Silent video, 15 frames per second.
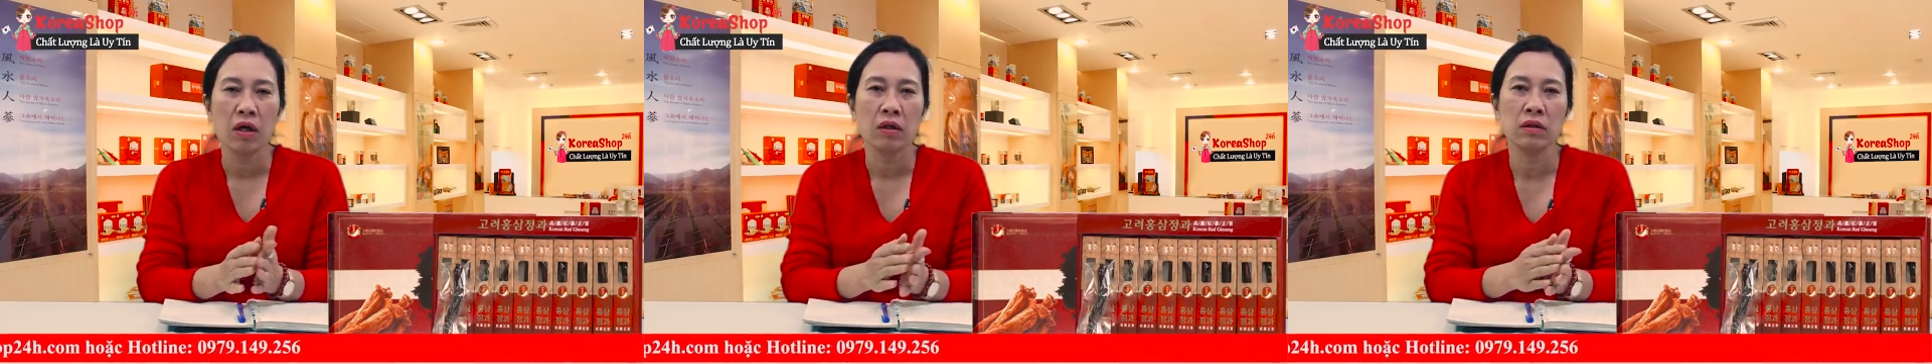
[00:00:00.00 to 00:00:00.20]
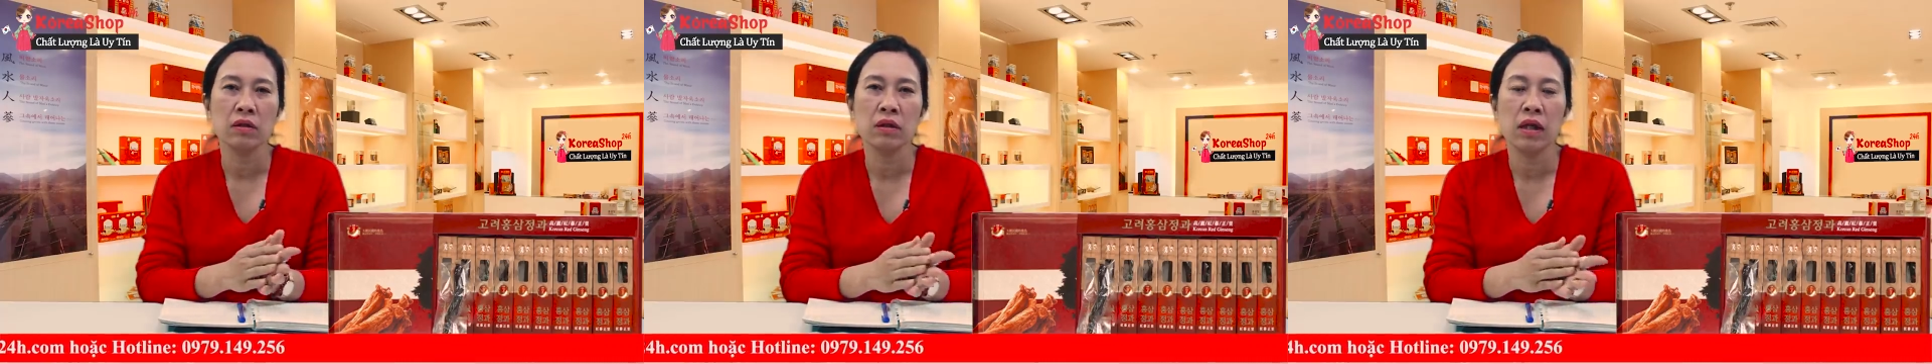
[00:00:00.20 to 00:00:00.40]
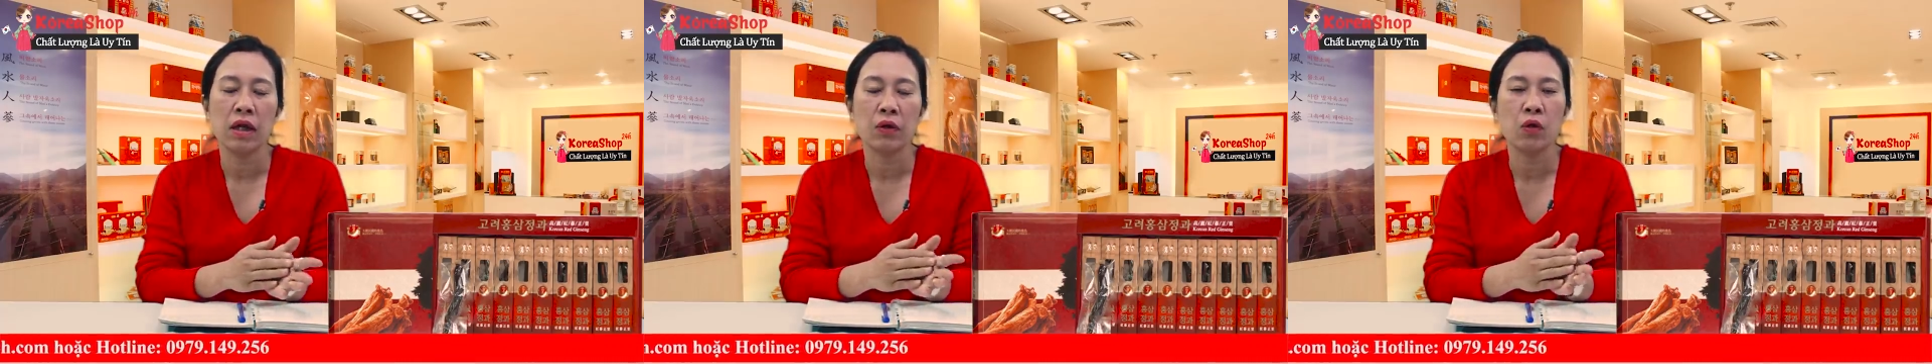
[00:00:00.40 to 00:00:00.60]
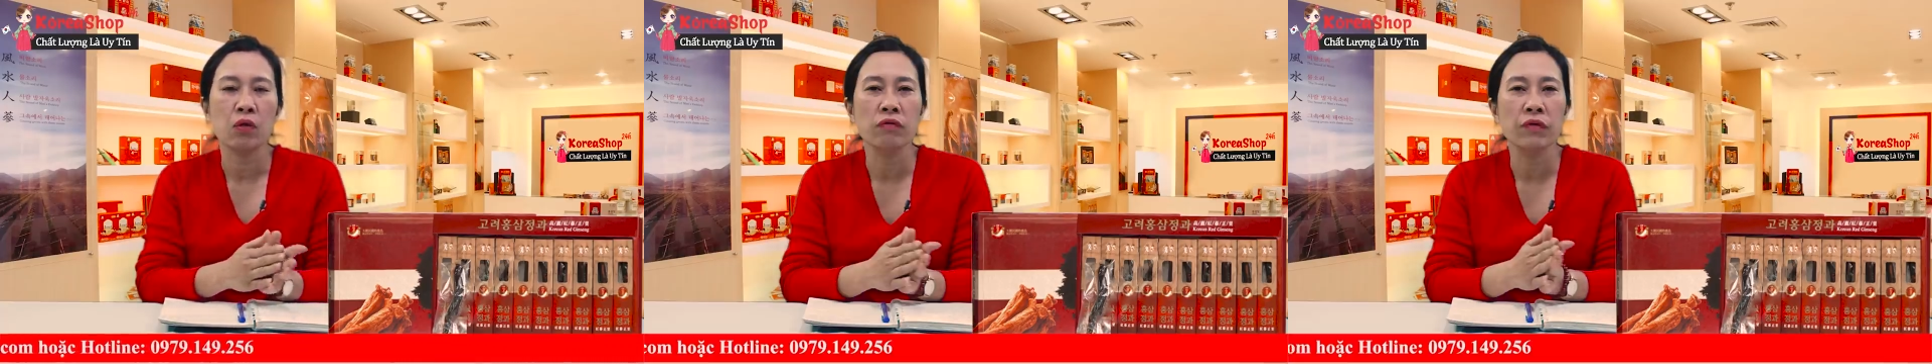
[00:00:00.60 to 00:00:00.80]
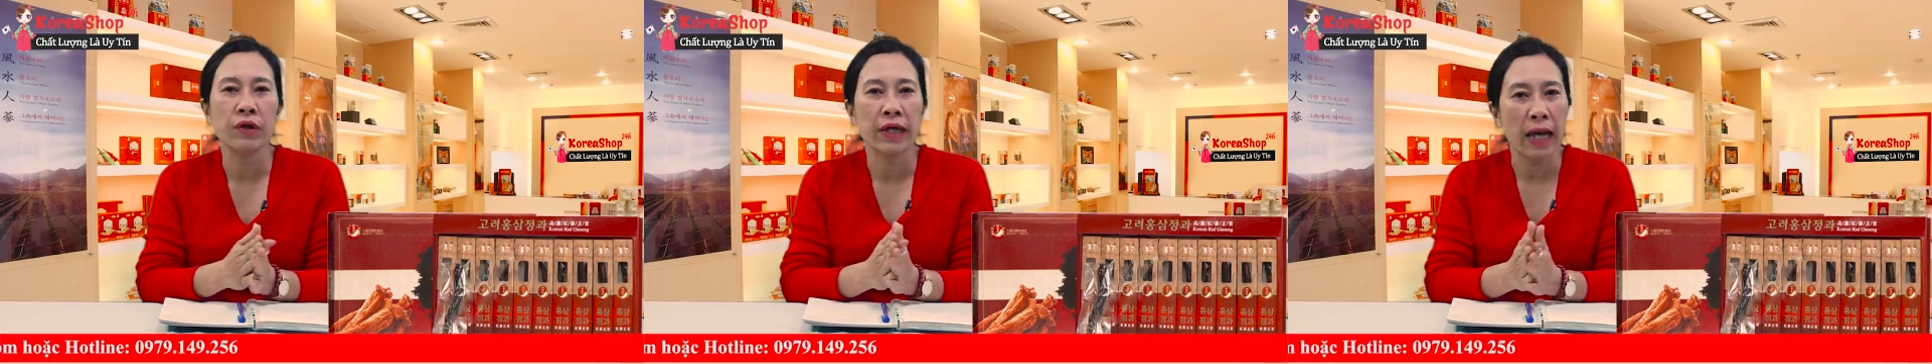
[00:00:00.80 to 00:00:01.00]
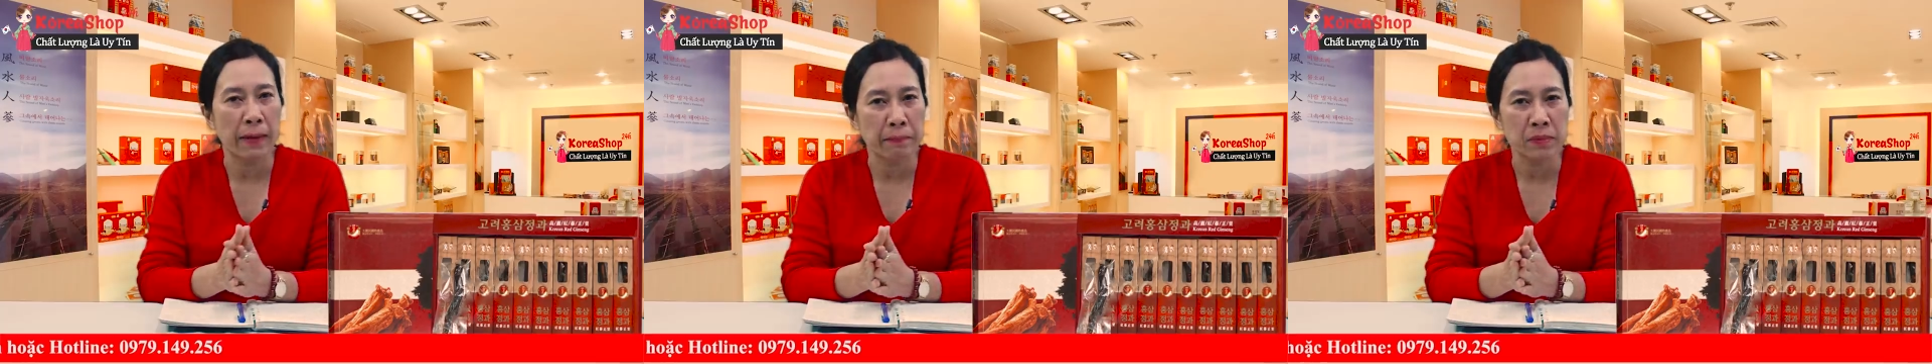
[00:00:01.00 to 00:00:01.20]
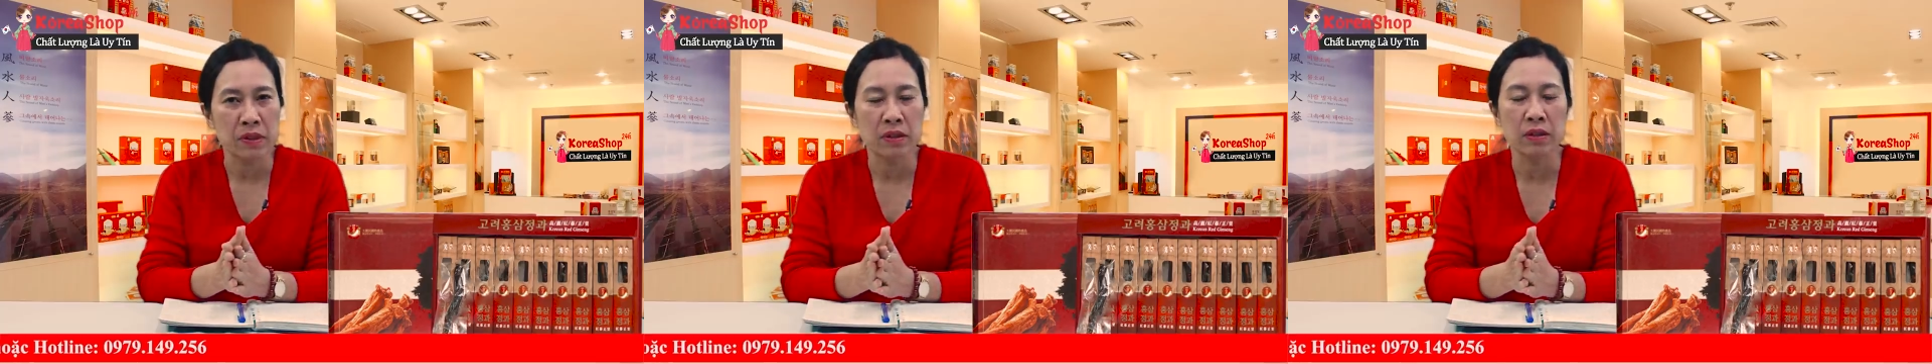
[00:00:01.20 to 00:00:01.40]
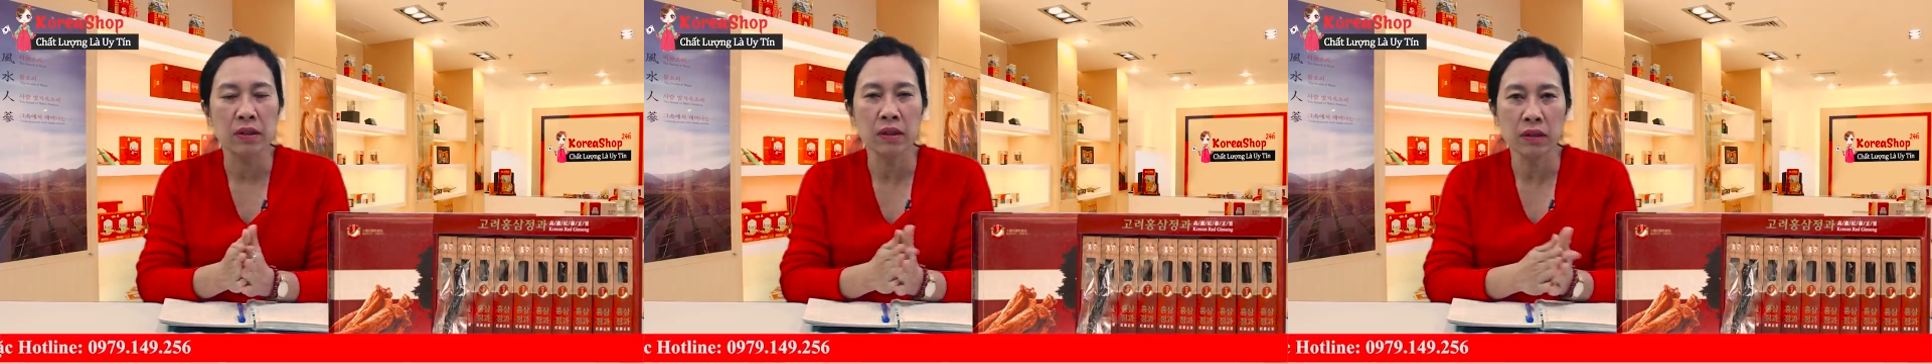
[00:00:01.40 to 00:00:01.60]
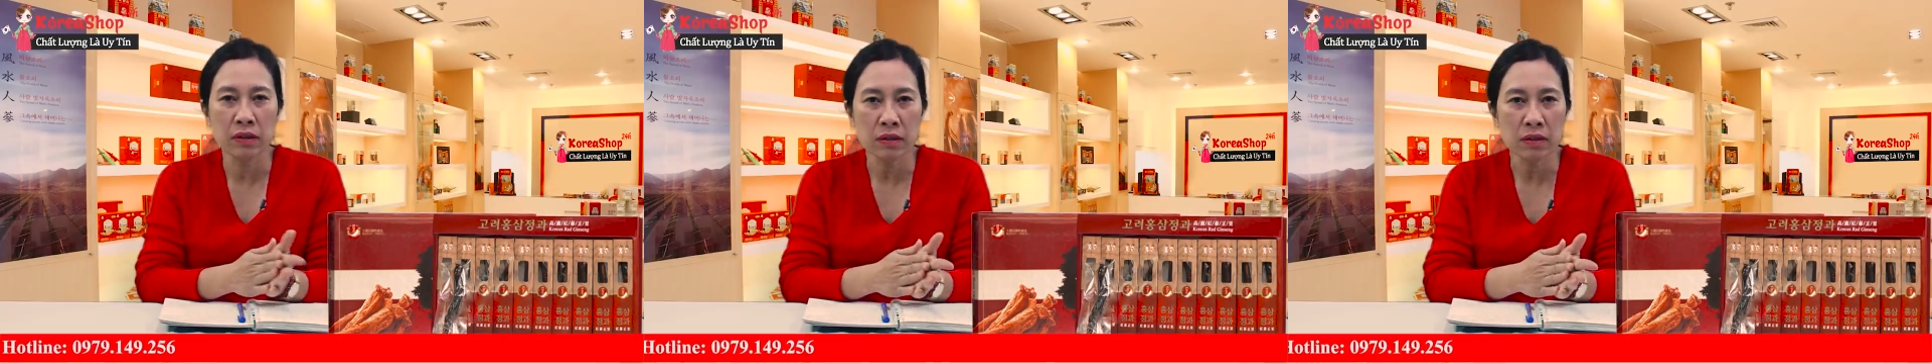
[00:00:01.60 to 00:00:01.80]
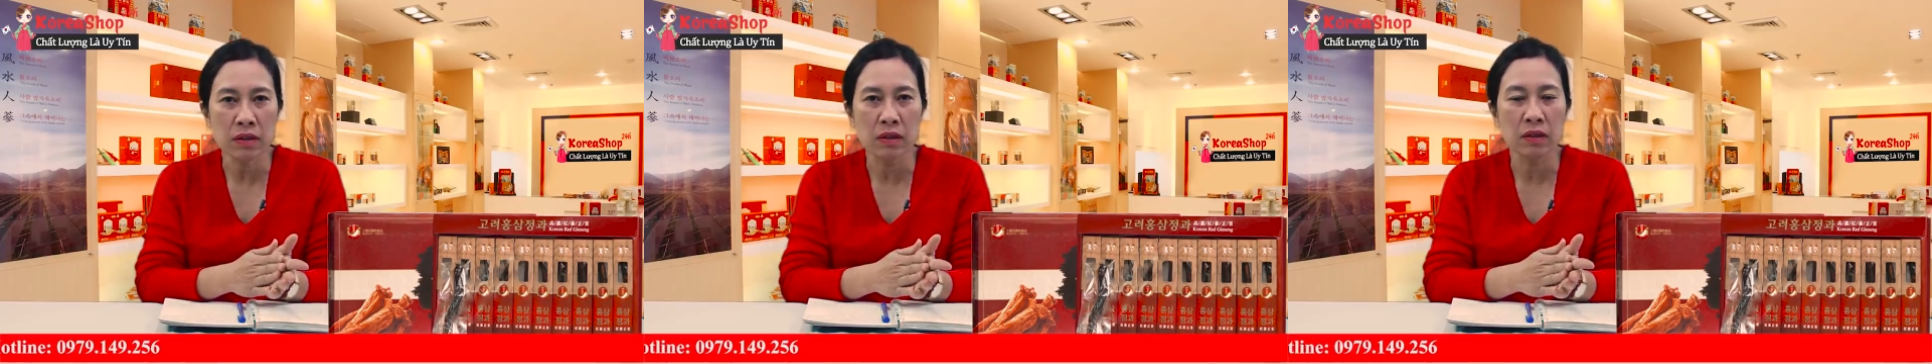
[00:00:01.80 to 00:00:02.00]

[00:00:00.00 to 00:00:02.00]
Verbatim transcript: như là đối với nam giới, nữ